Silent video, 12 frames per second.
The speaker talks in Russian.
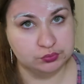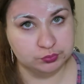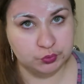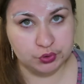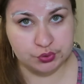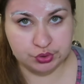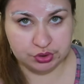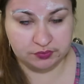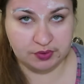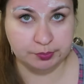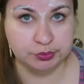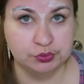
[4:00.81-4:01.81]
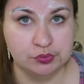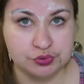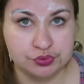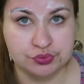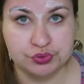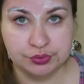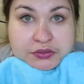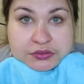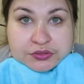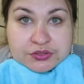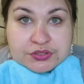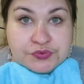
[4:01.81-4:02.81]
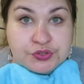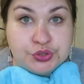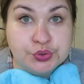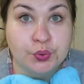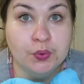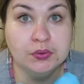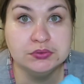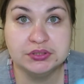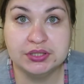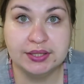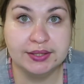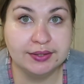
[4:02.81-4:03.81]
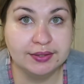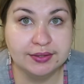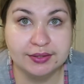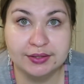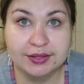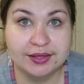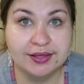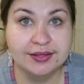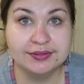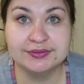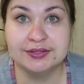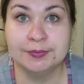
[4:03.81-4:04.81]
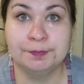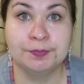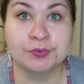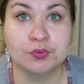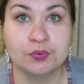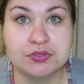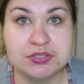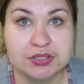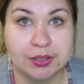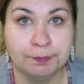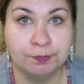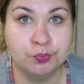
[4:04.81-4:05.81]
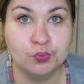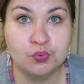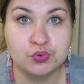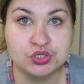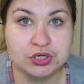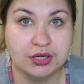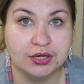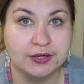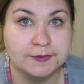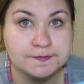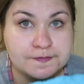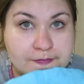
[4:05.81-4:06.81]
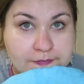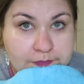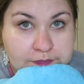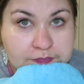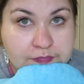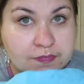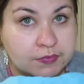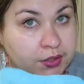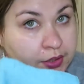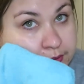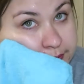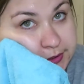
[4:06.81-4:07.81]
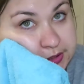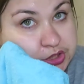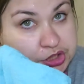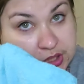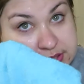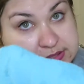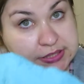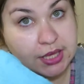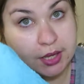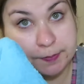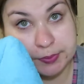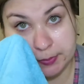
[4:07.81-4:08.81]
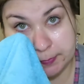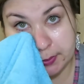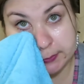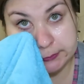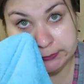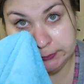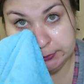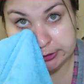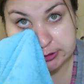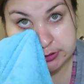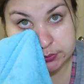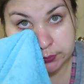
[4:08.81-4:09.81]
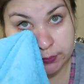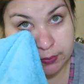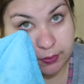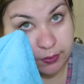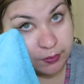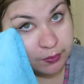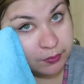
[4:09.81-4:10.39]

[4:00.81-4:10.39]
умоюсь и к вам подключусь. Девчонки, это просто пушка. Сейчас я промокну лицо.